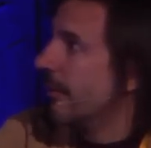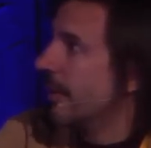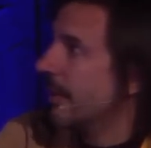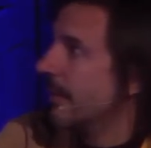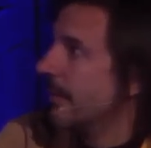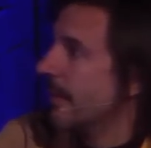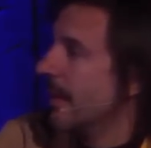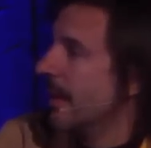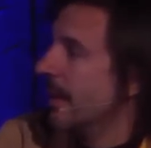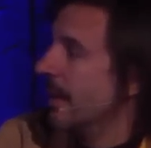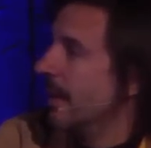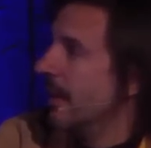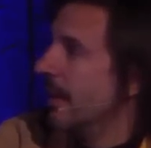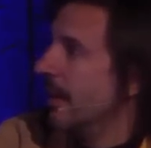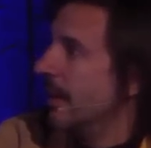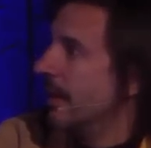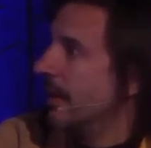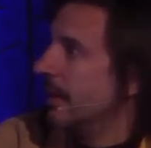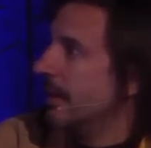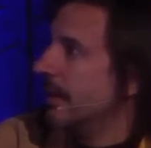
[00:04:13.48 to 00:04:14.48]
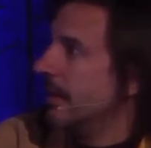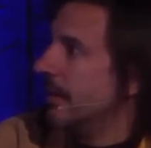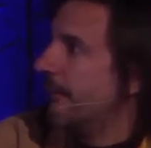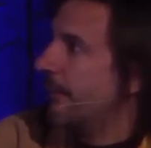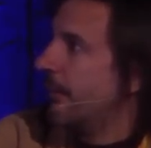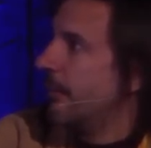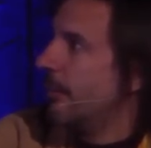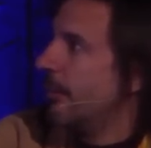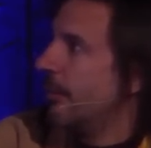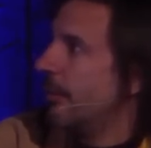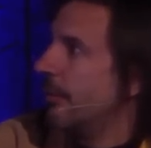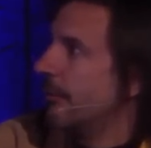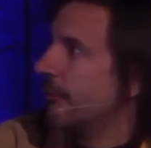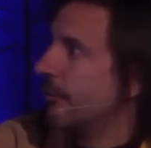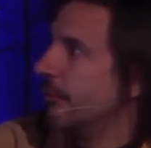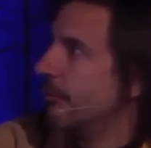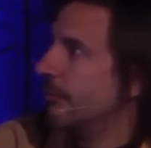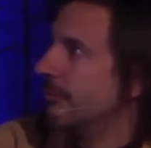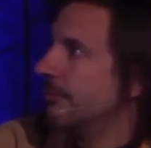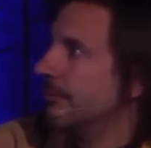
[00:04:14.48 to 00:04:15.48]
ver. Y
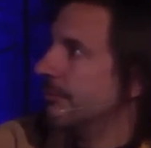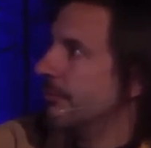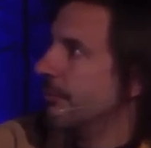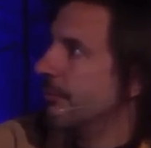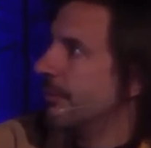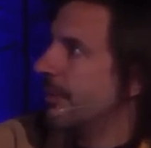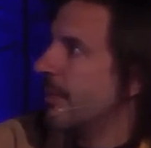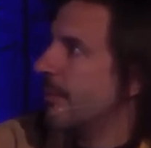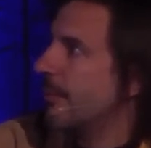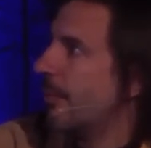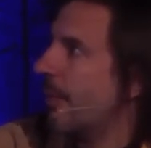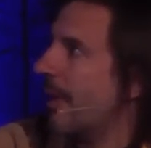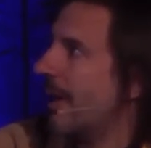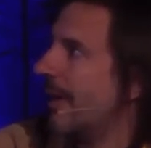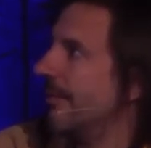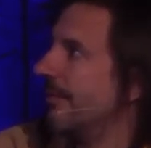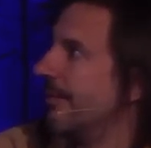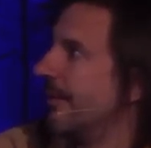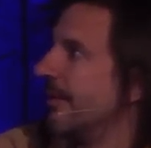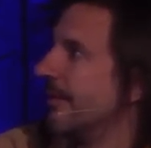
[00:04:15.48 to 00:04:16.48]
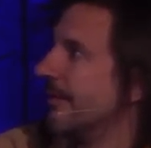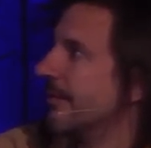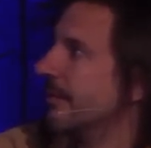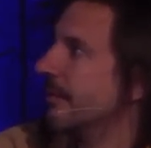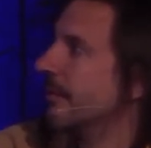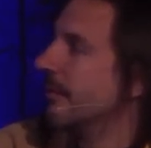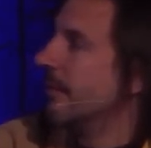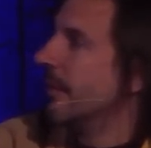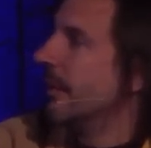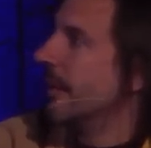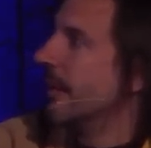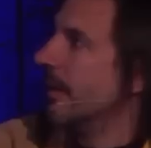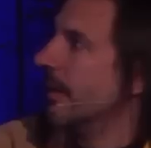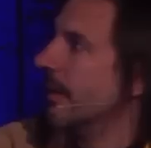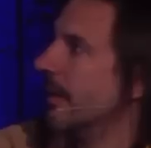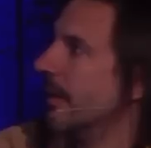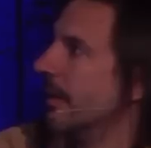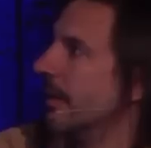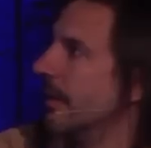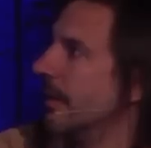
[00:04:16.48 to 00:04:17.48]
fuimos un, tiempo antes,
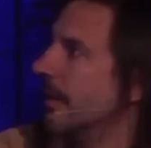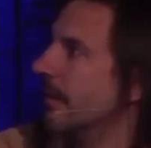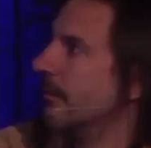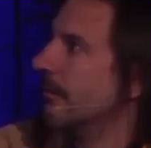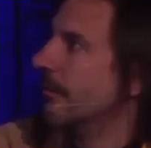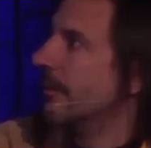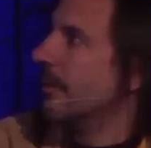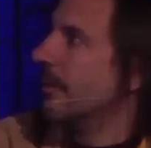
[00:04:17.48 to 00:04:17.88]
eh, un